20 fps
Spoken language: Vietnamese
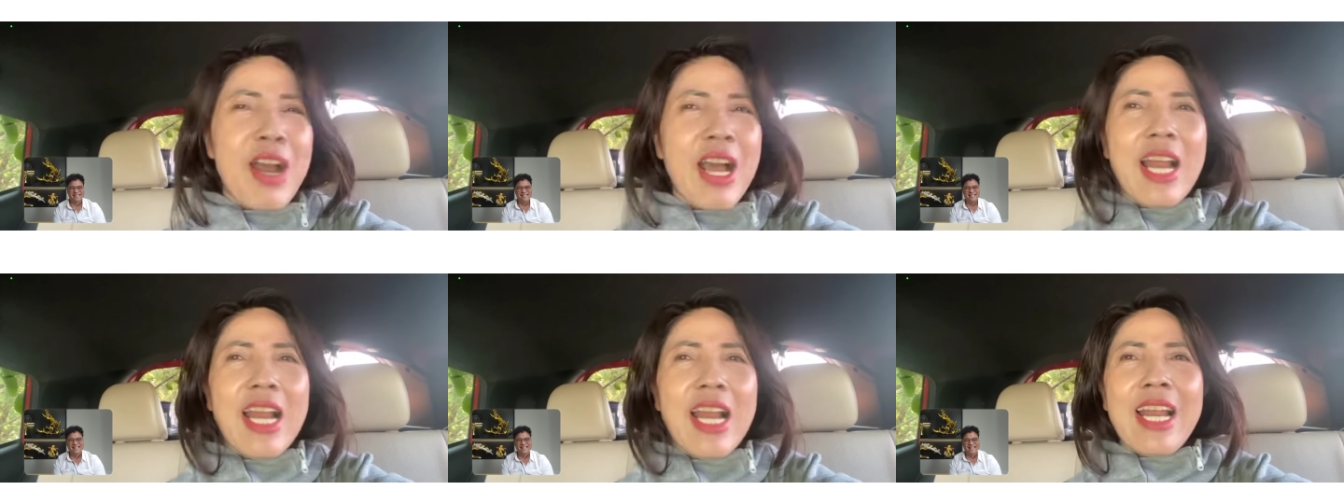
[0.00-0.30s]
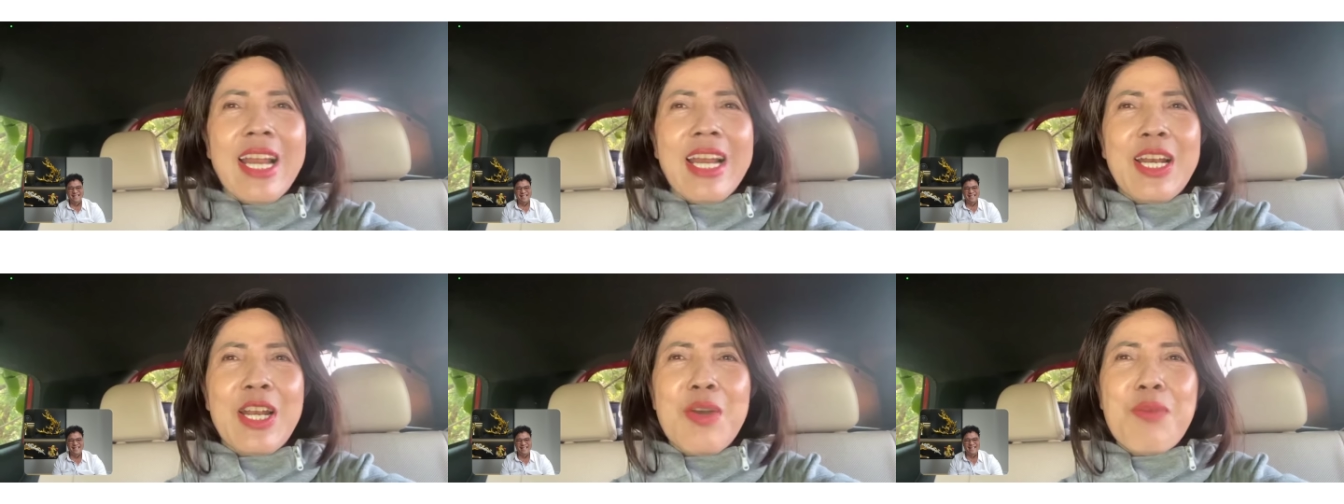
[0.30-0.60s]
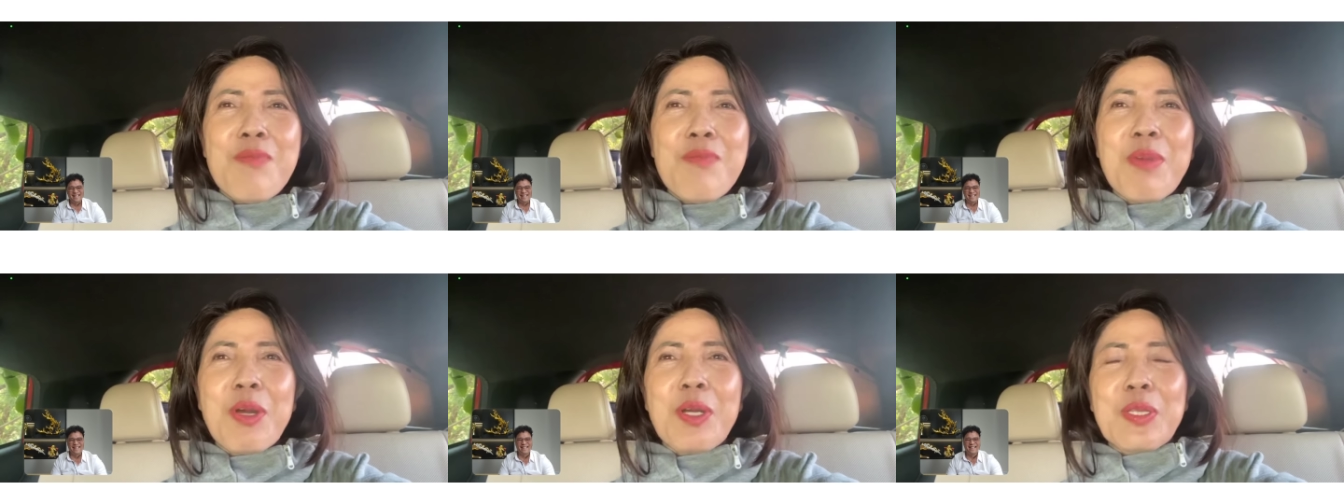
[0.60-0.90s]
có phải là
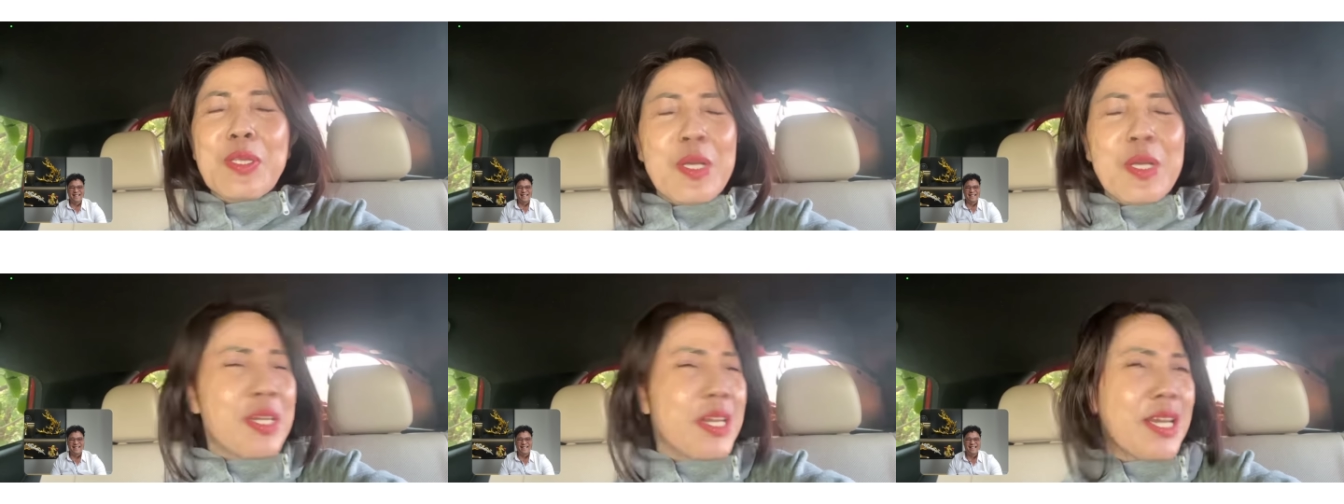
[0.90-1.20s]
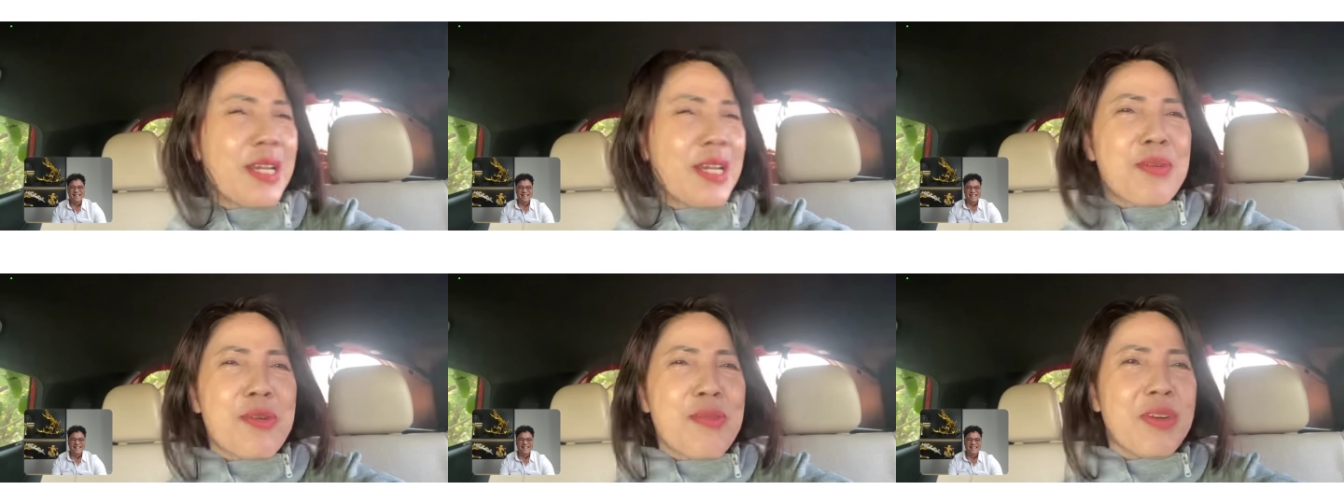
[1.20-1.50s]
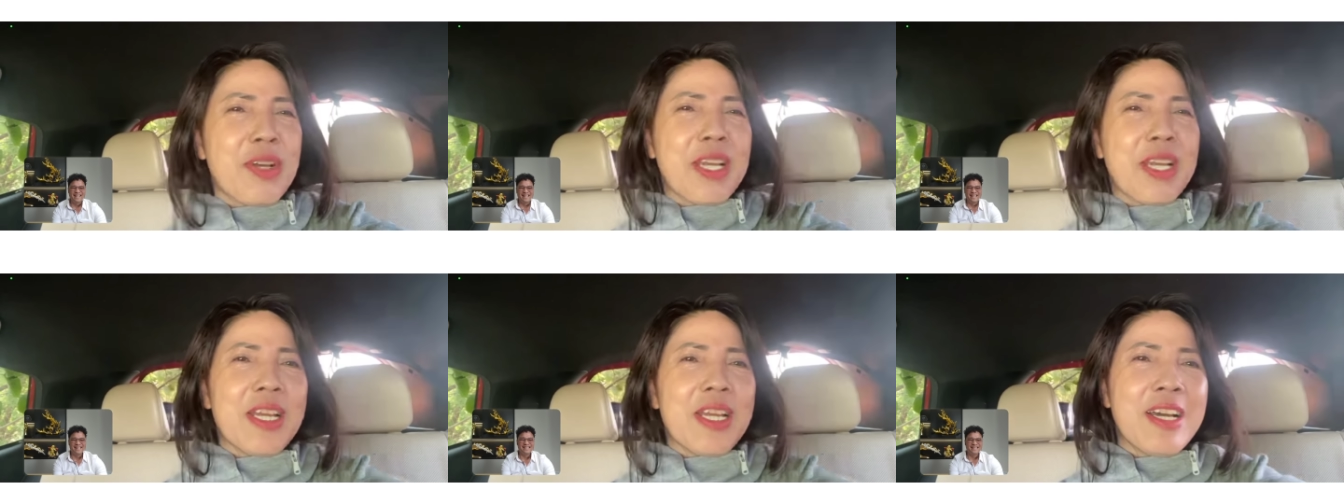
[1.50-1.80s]
nếu mở tiền thì em
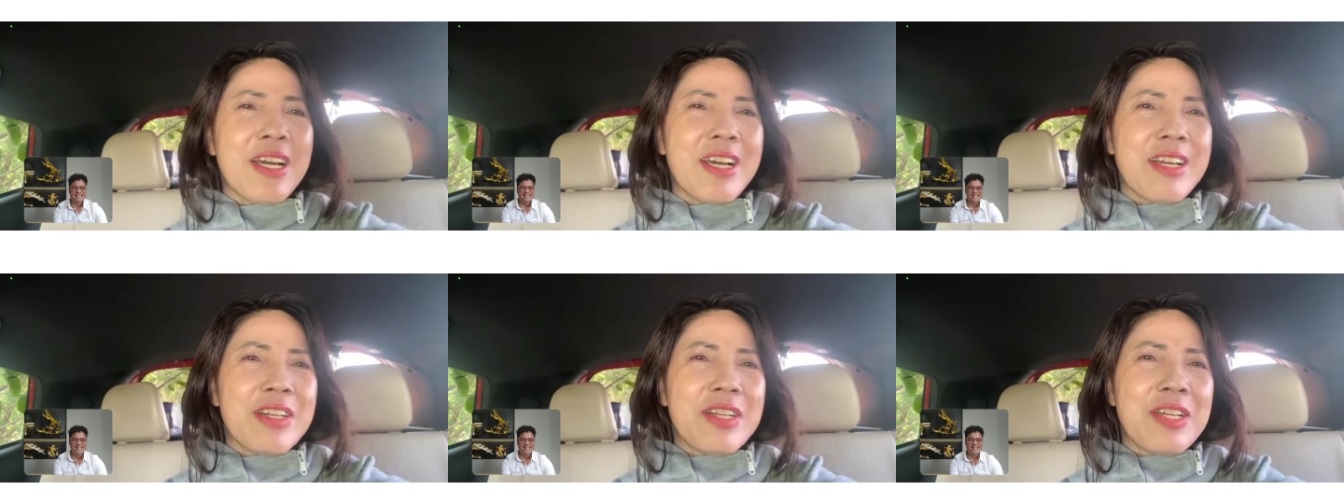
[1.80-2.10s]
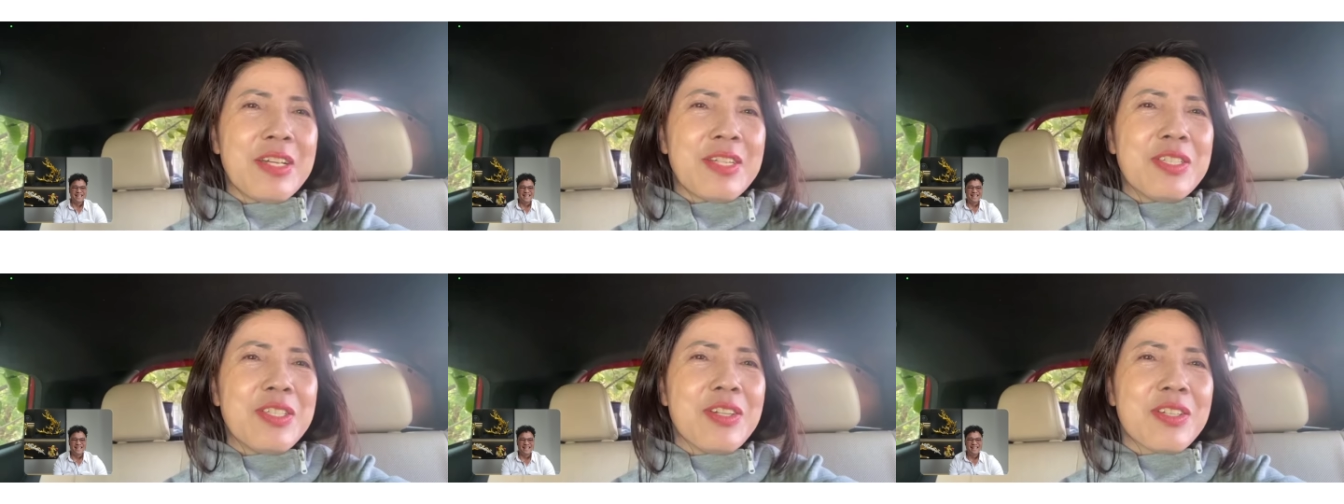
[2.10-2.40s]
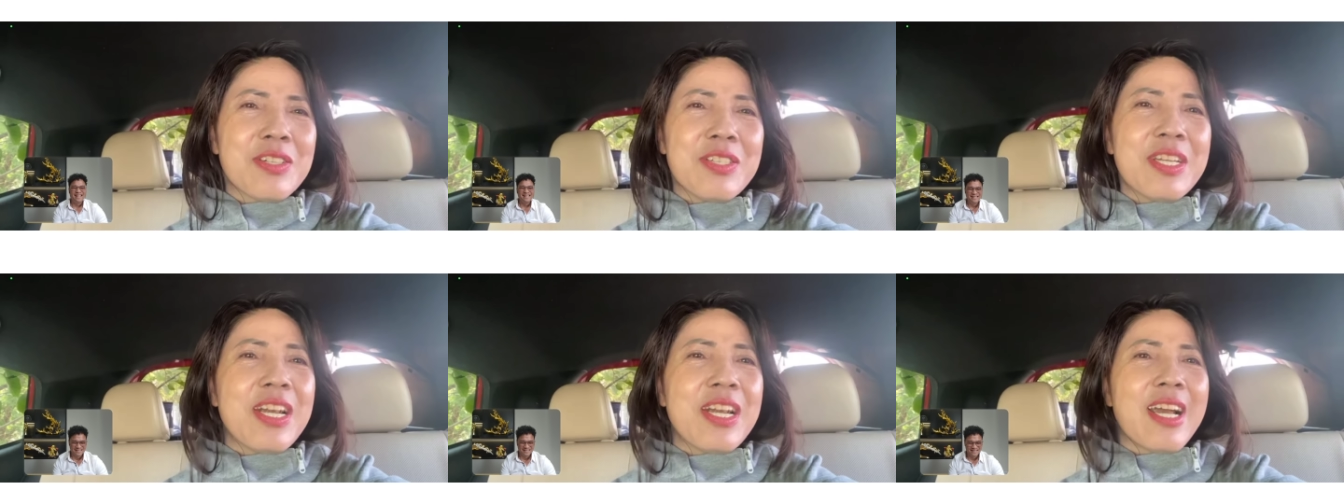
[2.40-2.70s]
có phải điện
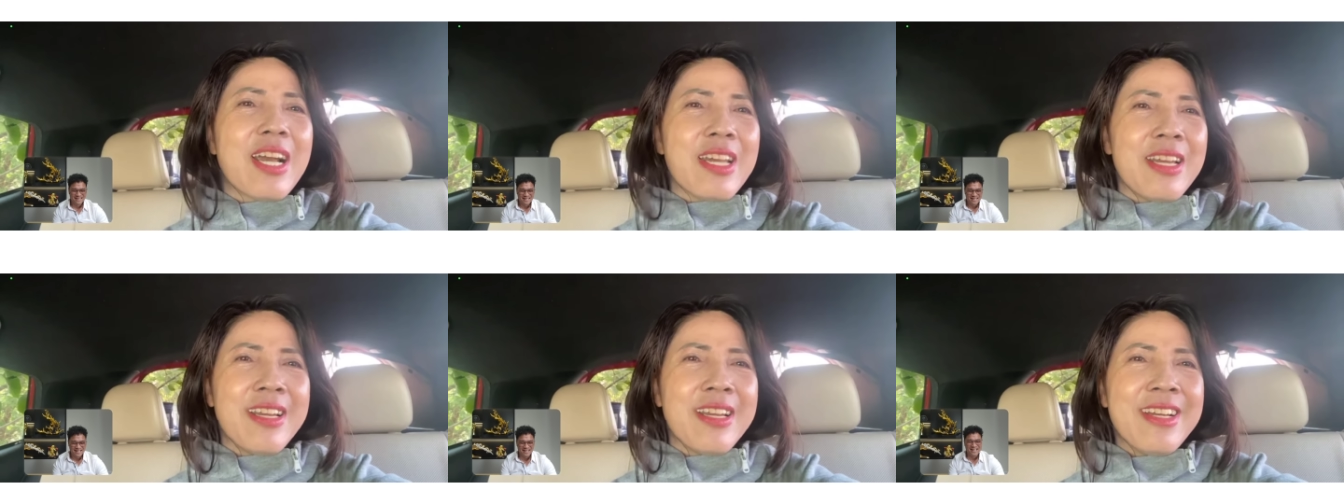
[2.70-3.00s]
trước như thế này